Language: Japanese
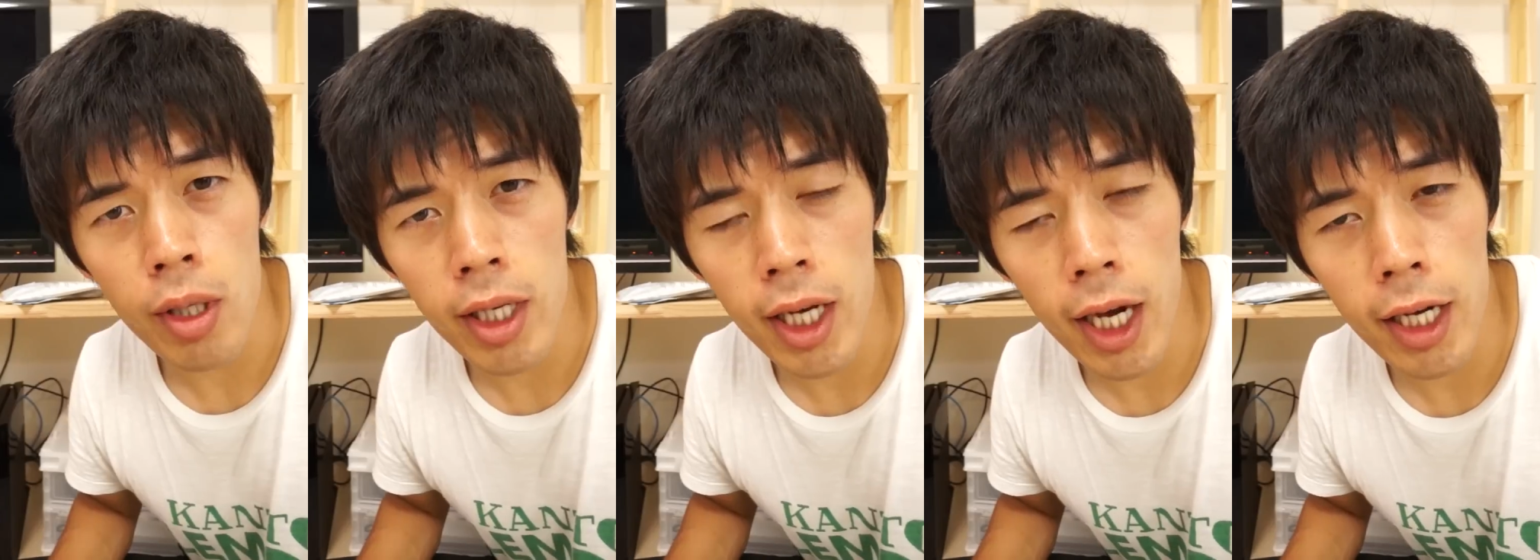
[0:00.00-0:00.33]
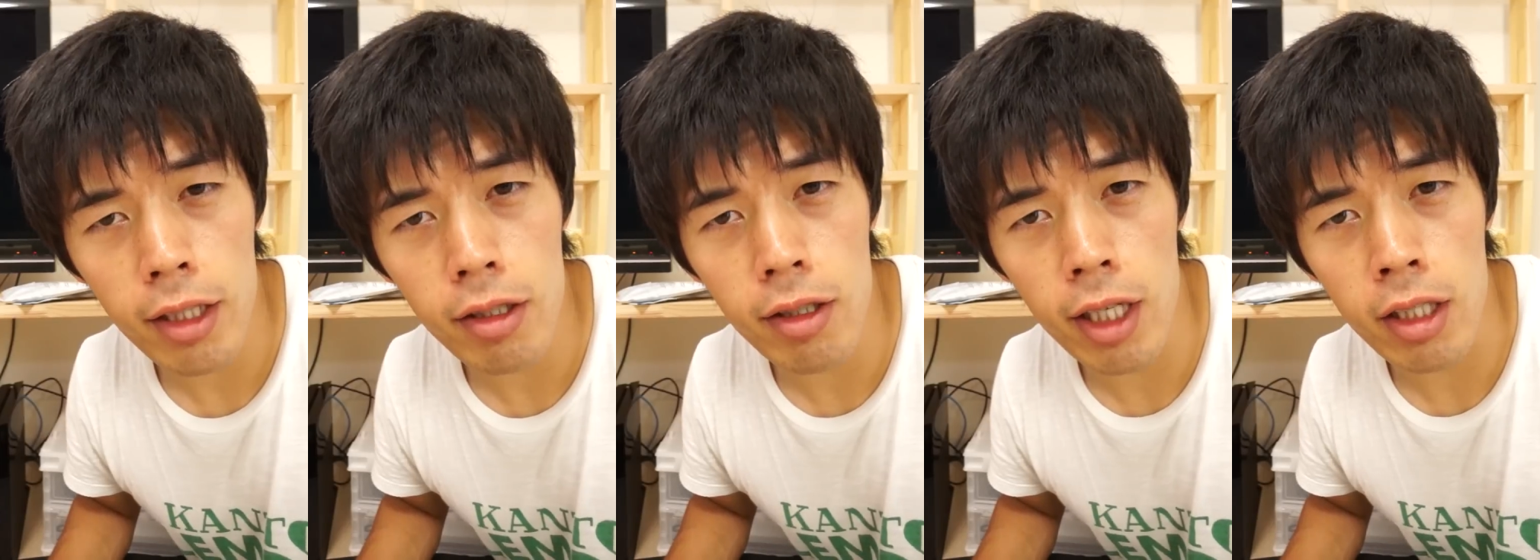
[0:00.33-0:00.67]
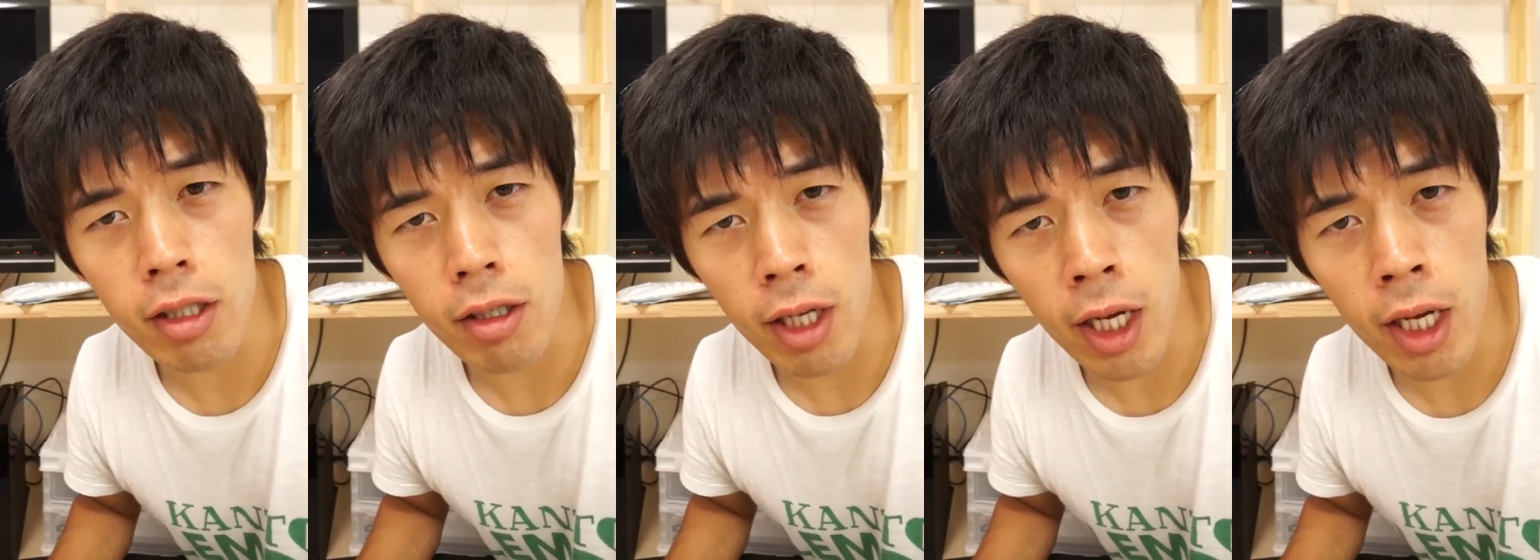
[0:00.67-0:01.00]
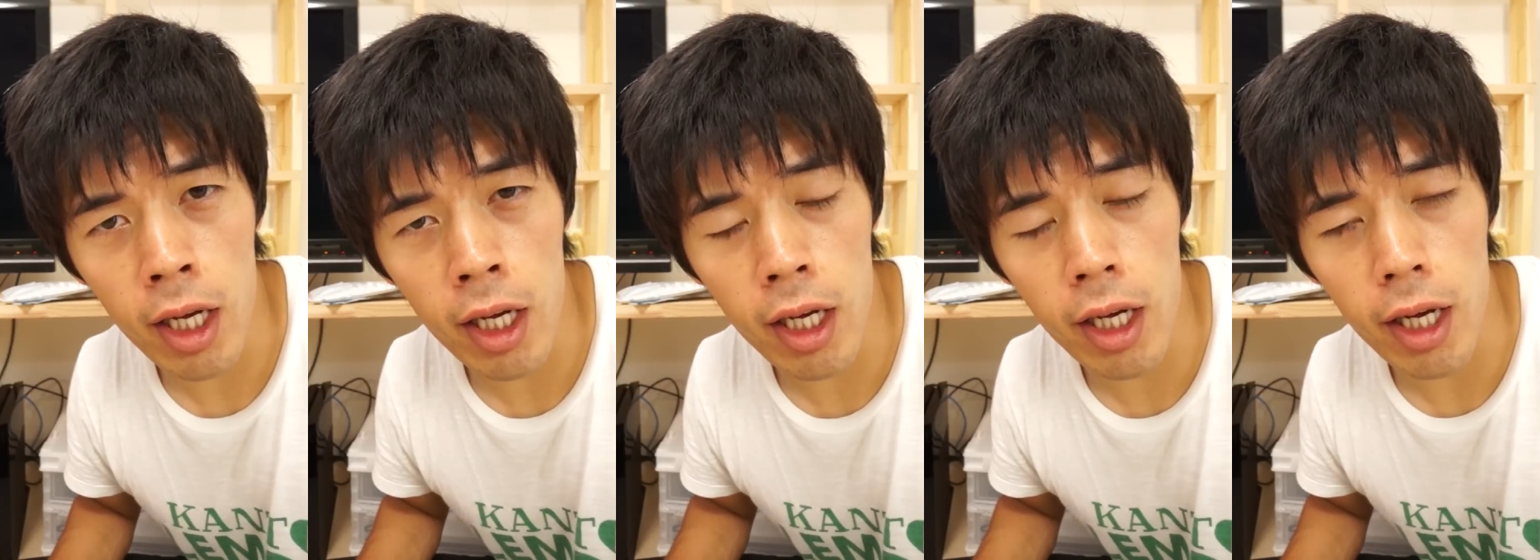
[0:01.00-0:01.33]
りあえずです
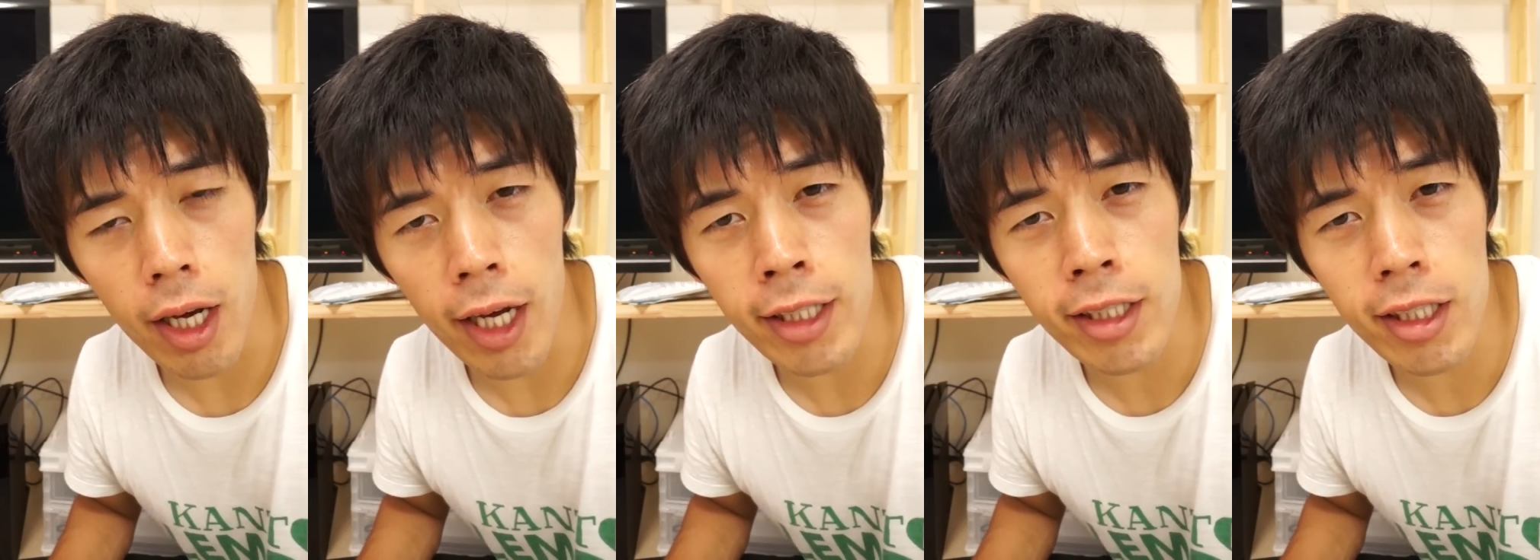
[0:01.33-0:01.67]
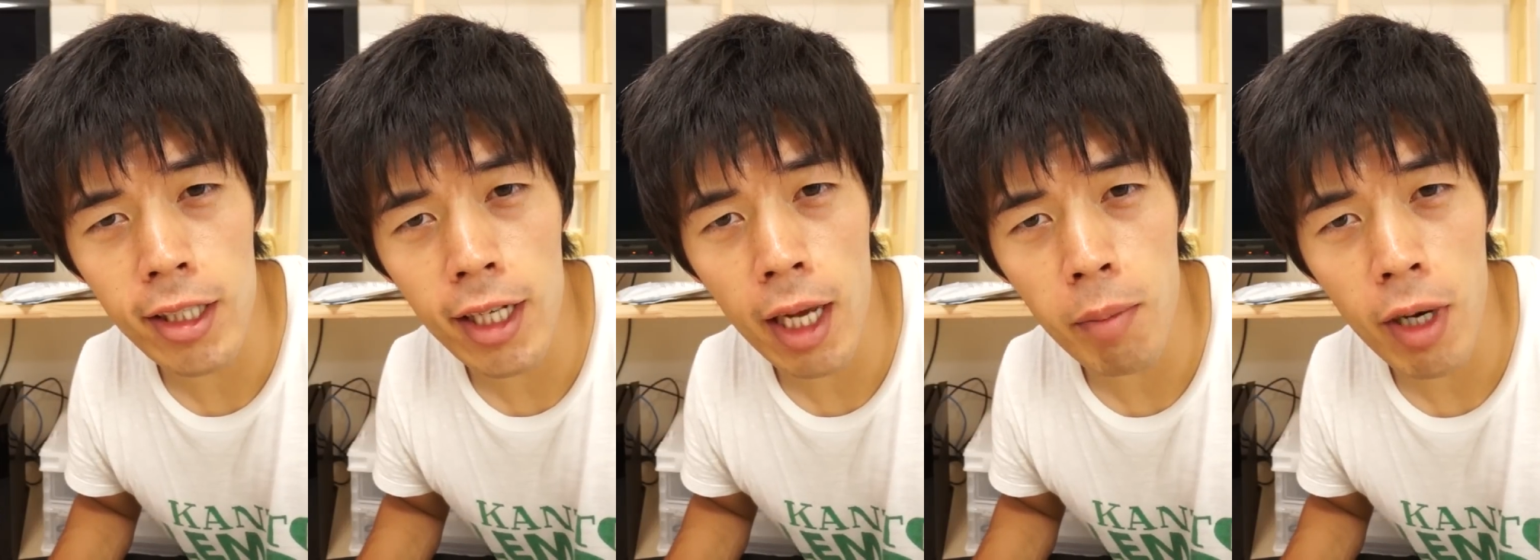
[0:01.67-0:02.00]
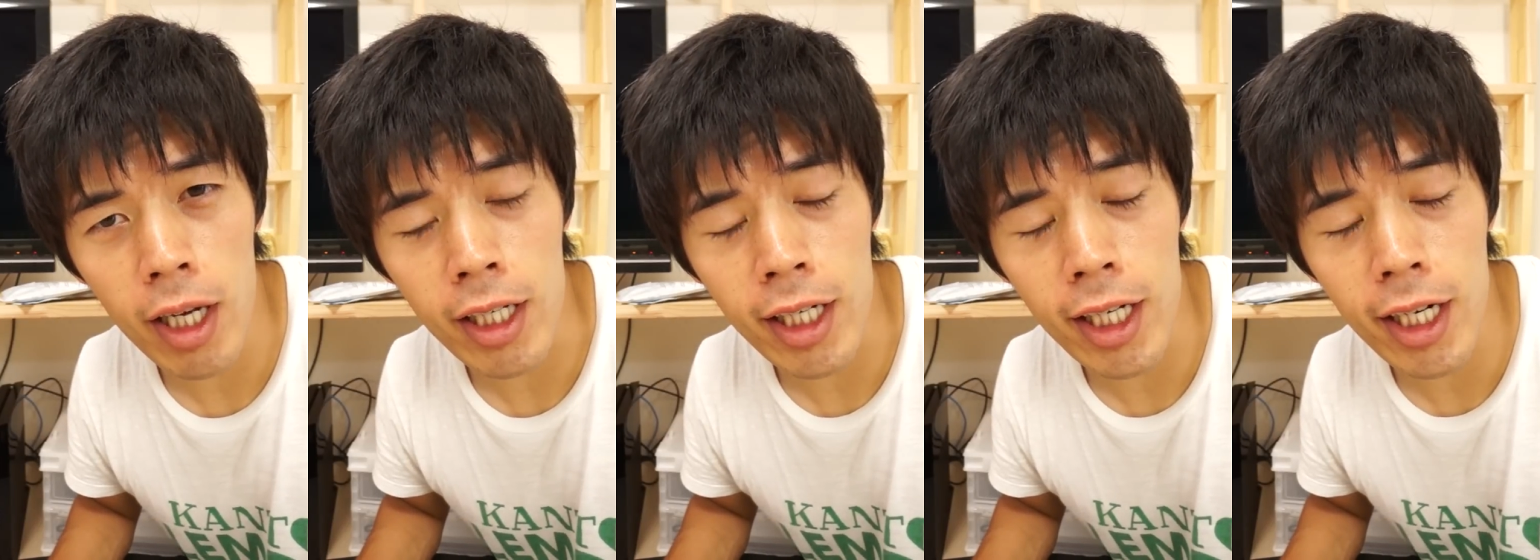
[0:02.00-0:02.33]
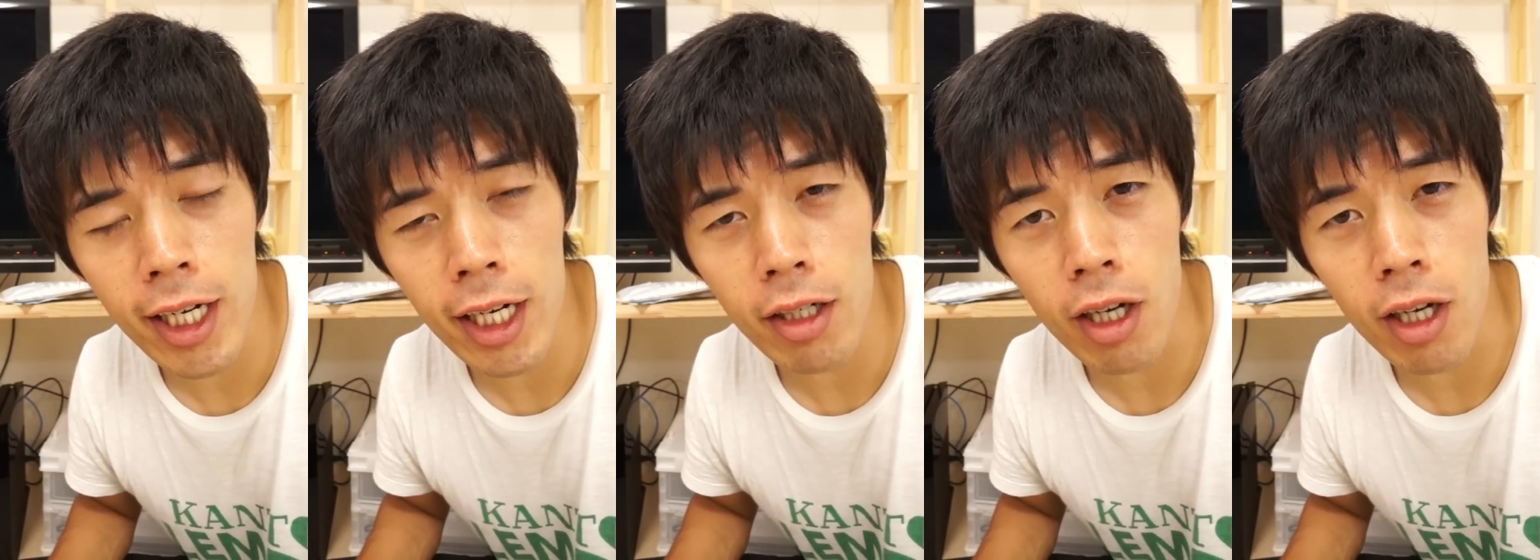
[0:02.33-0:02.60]
ね、HDMI 切り替える